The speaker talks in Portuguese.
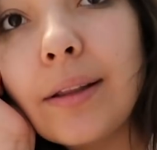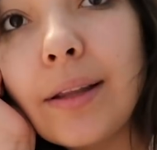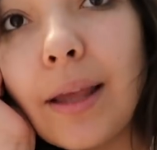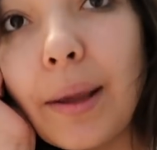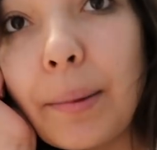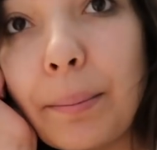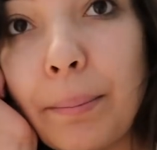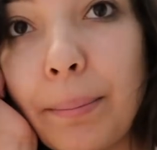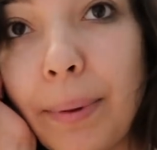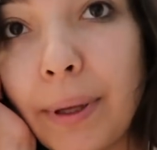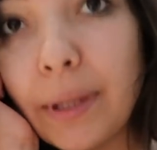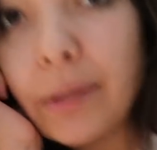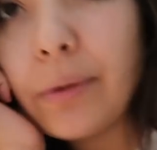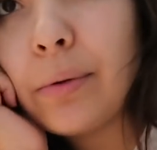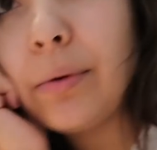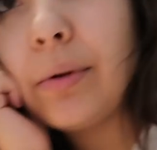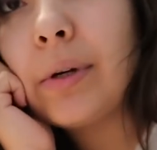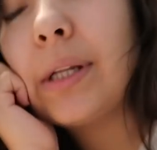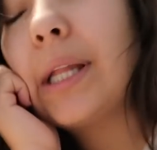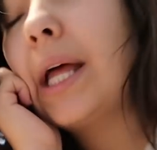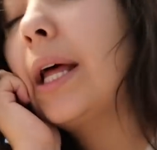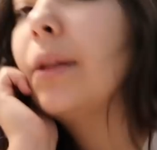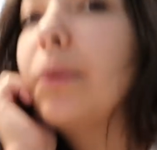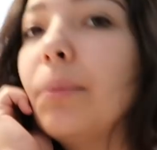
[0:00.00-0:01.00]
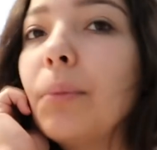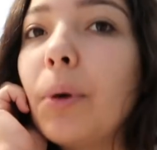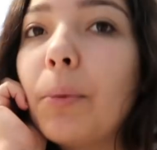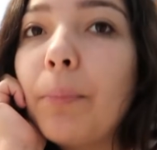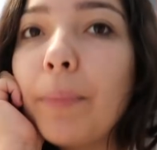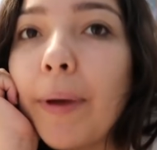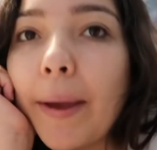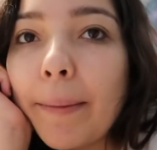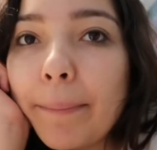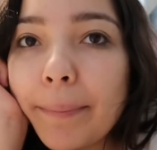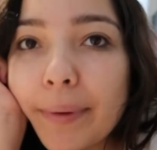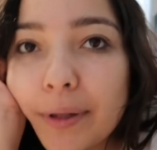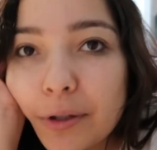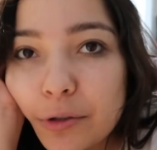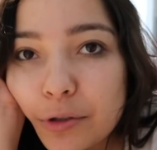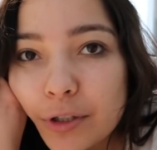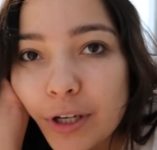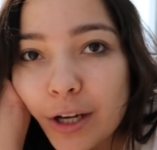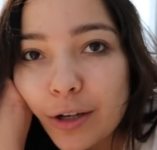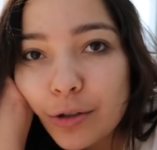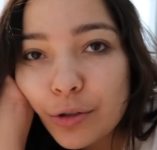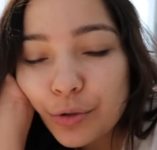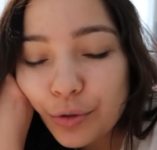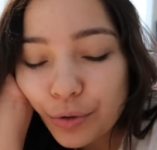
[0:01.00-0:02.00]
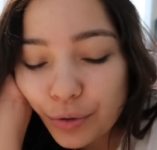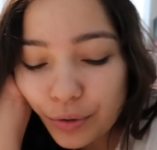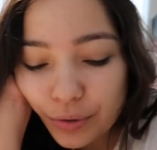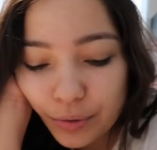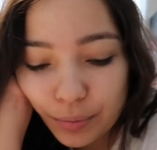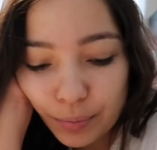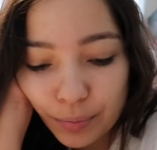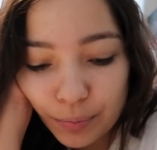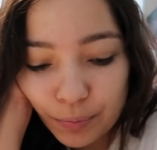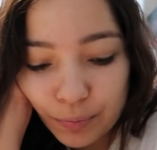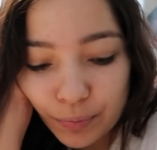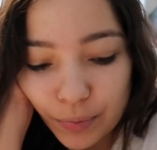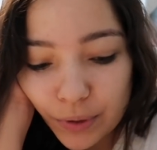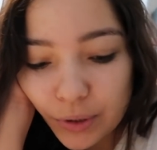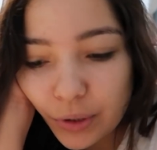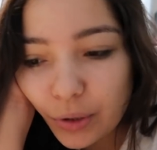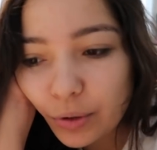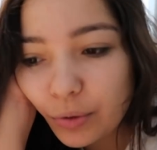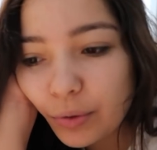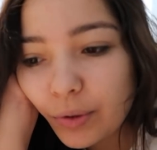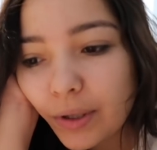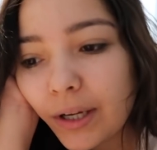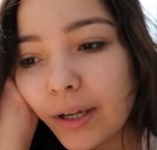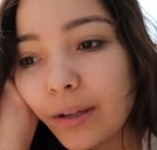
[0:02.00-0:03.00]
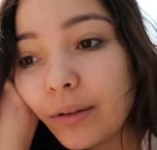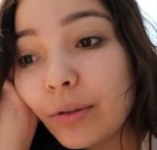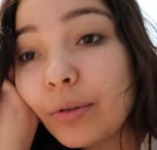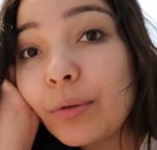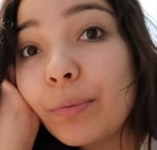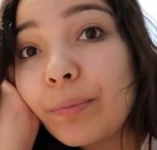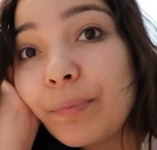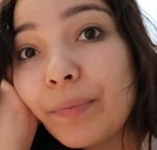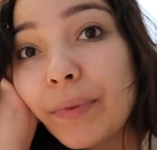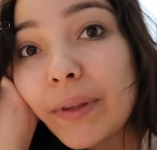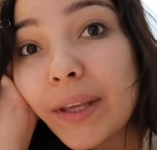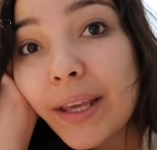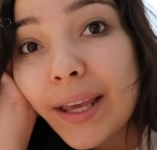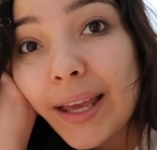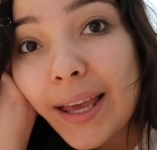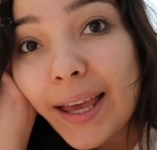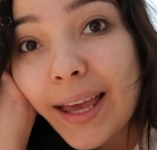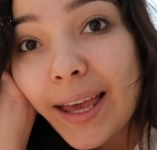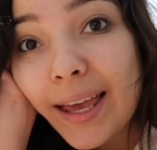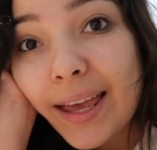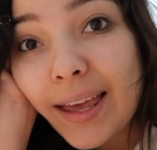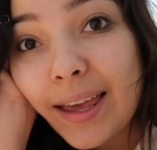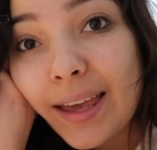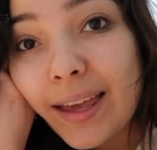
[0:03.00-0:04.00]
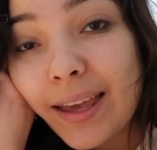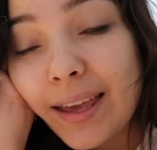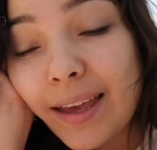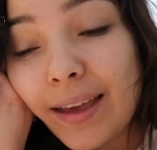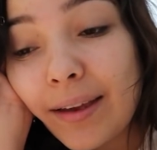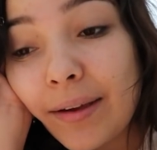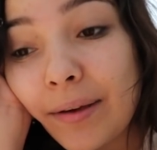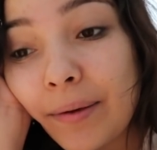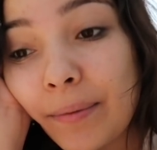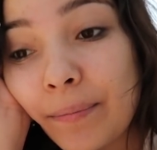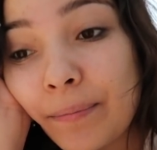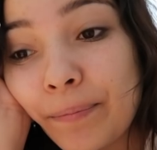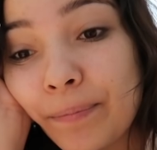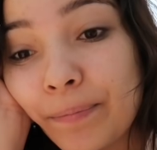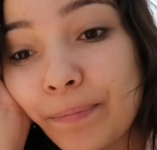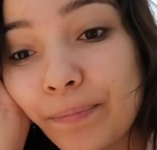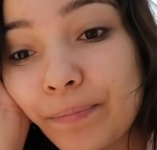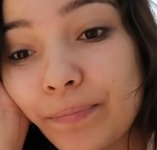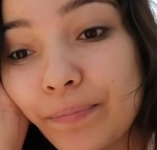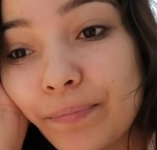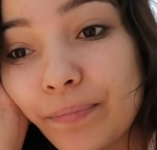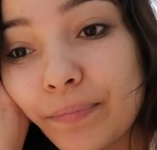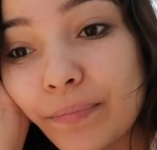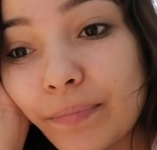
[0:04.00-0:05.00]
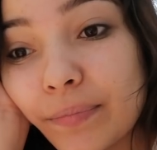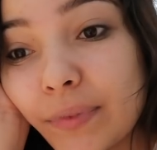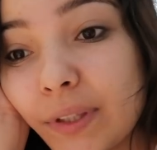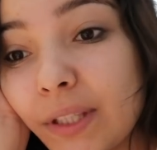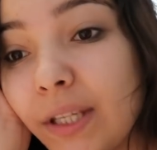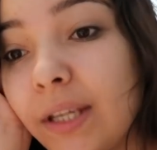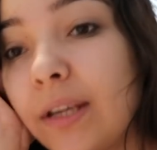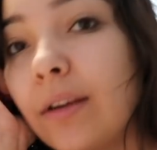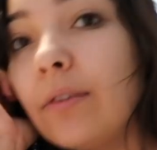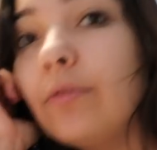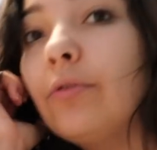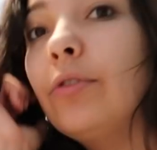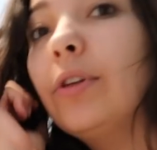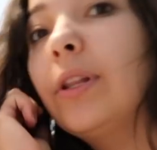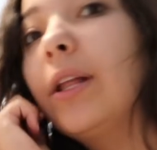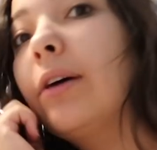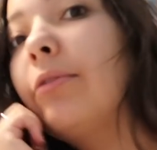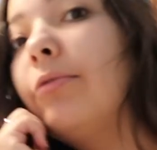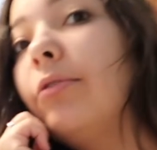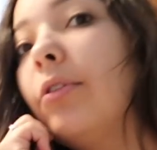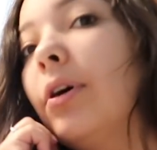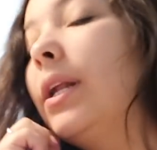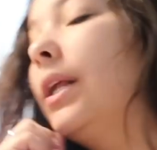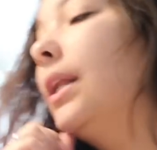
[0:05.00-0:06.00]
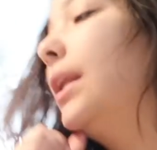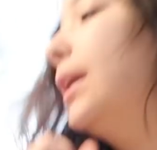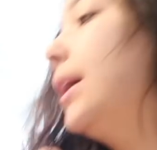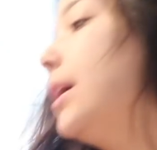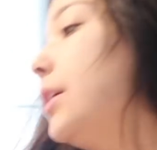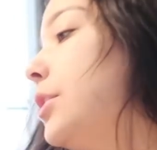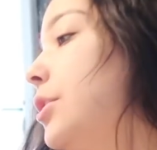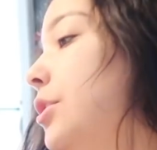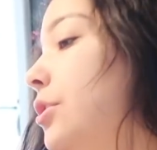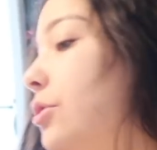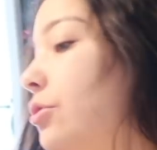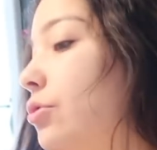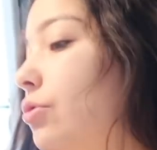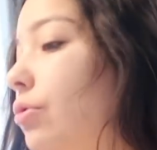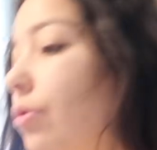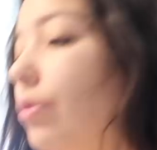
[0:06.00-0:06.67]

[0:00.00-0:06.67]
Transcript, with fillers: tem pelo grudado no meu pé, pelo de cachorro, todo canto. É... Fui lá fora na né, caixinha de